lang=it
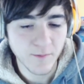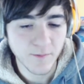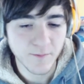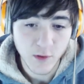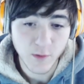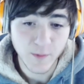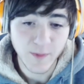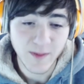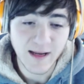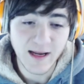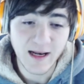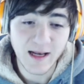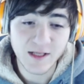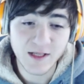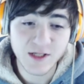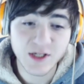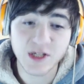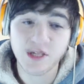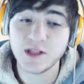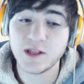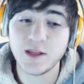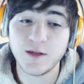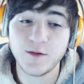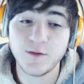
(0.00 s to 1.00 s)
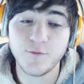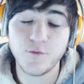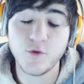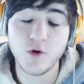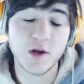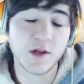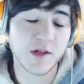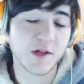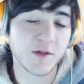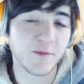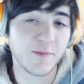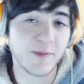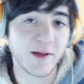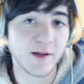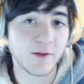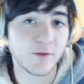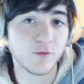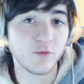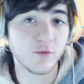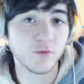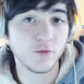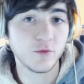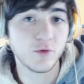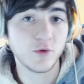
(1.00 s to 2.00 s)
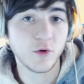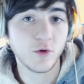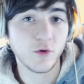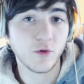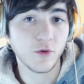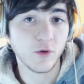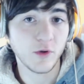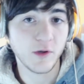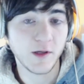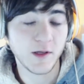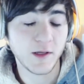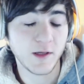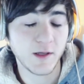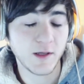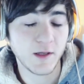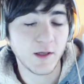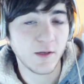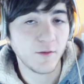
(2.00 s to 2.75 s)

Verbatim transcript: Questo perché la gente vuole sapere tutto e